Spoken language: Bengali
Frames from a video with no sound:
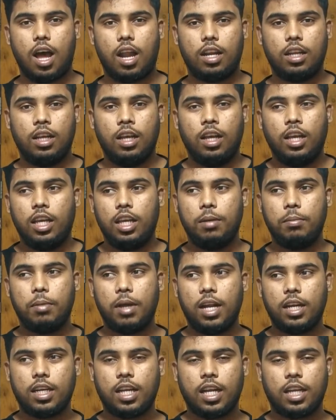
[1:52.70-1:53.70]
আর
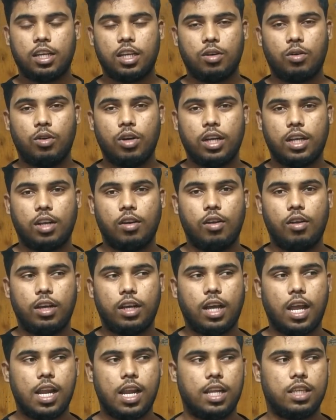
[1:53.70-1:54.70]
ইনভাইলেক্ট একটা অনেকগুলো
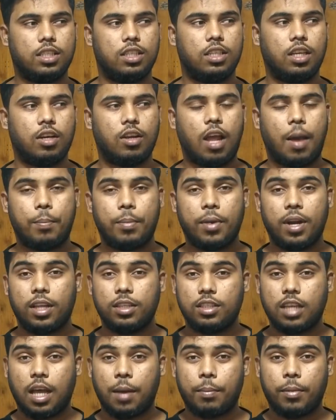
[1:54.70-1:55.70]
কাহিনী আছে যেমন আপনারা
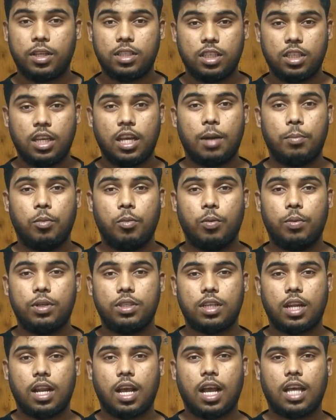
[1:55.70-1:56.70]
আমরা যে
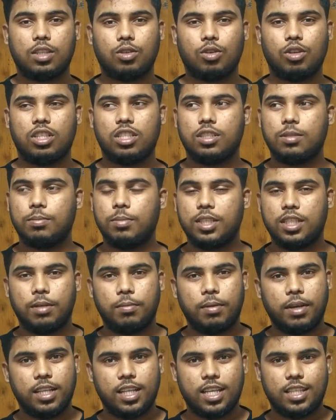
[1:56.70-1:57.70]
অ্যাডবুবের যারা কাজ করতেছি
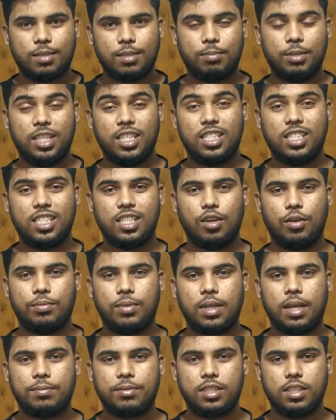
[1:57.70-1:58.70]
বেশিরভাগই দেখা যাচ্ছে পিটিসি
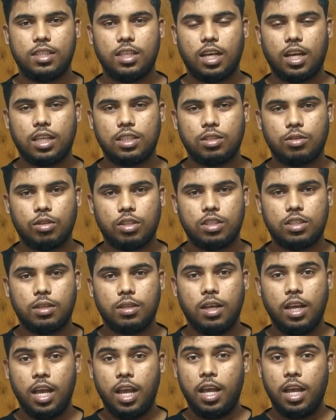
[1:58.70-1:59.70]
অ্যাপস নিয়ে কাজ
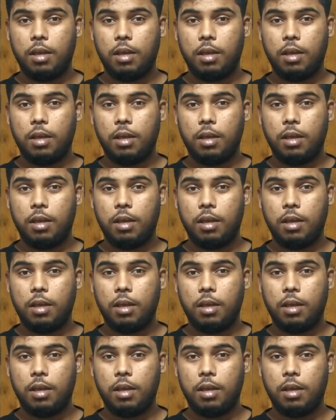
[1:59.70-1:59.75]
করতেছি